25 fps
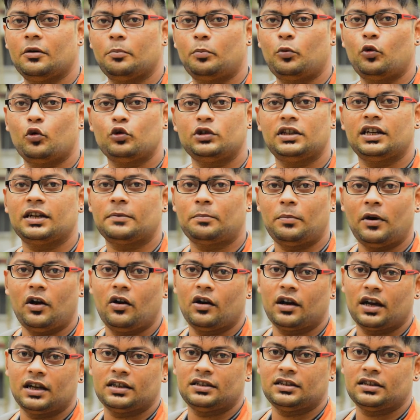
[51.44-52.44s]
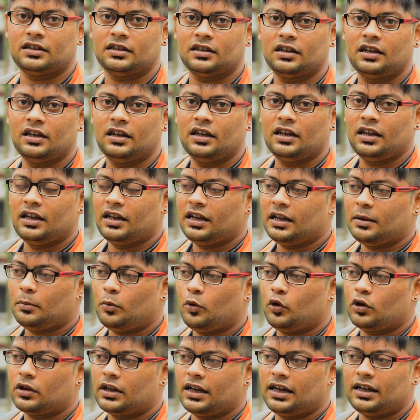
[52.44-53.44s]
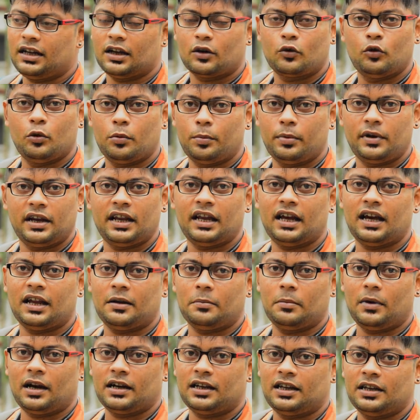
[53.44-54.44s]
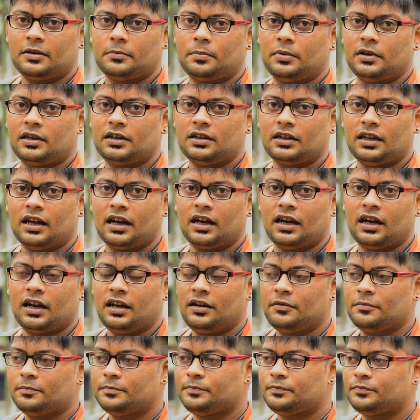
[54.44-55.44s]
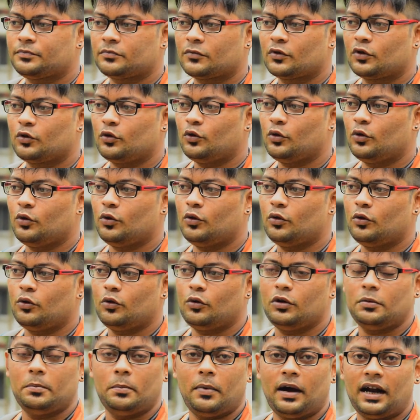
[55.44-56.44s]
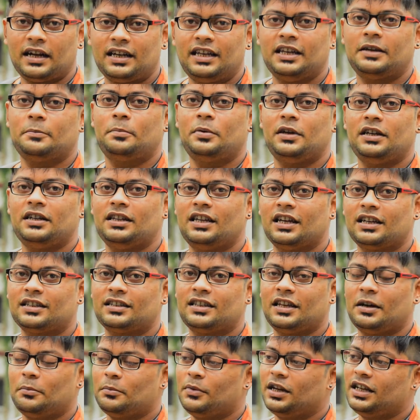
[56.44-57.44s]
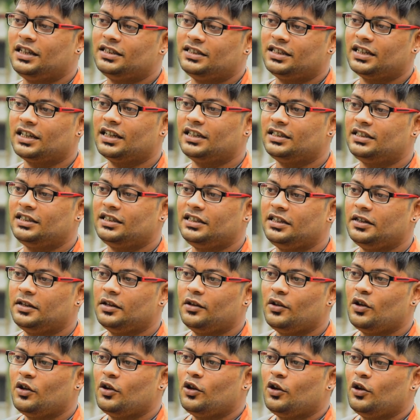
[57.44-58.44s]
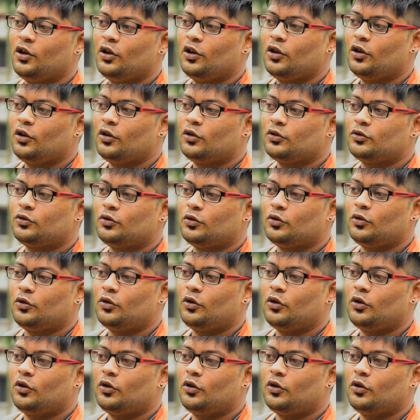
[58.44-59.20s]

প্রজেক্ট পাওয়া গেছে এবং এটা খুব রেয়ার বাটিক প্রিন্ট দেখা তো ওই বাটিক প্রিন্ট দেখতে আমরা এসে গেছি তো